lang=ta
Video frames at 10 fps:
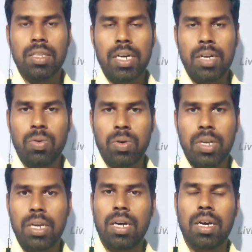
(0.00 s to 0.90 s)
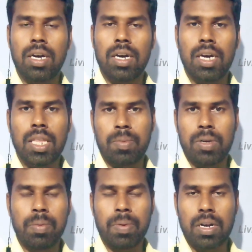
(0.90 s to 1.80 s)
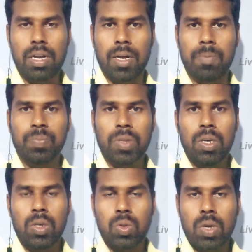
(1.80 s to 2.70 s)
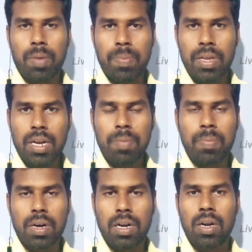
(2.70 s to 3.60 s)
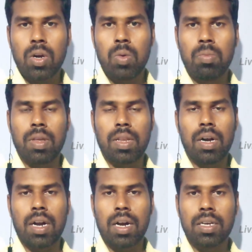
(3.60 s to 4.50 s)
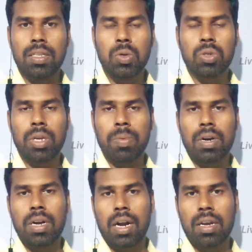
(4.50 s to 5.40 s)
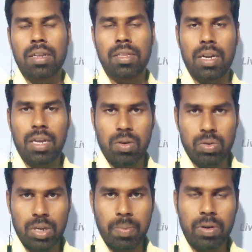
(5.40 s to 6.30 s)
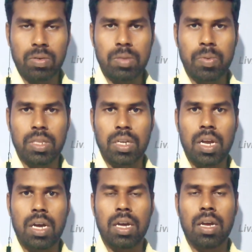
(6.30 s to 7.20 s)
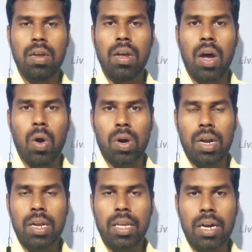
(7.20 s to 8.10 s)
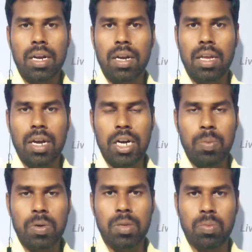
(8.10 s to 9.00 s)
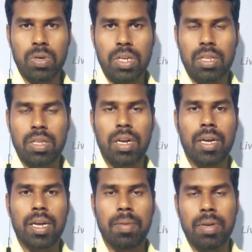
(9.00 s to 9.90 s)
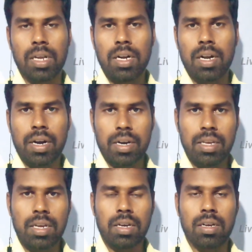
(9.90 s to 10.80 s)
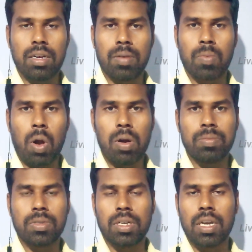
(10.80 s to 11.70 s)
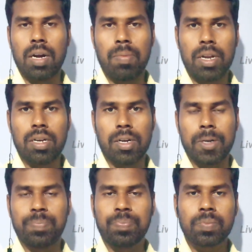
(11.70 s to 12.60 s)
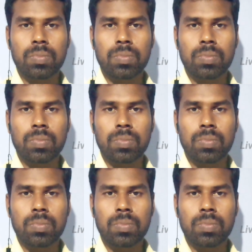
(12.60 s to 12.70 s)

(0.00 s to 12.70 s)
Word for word: தேடி ஓடி அதை பண்ணி பண்ணுறாங்க ஸோ அப்படிலாம் பண்ணனாலும் அதெல்லாம் நடக்குது ஒரு சில பேருக்கு நடக்கிறது இல்லை ஒரு சில பேருக்கு வந்து பார்த்திங்கன்னா அவங்களோட எண்ணங்களை கட்டுப்படுத்த முடிகிறதில்ல அப்படிங்கிற நிறைய ப்ராப்ளம்ஸ் இருக்குது கம்ப்ளைண்ட் இருக்குது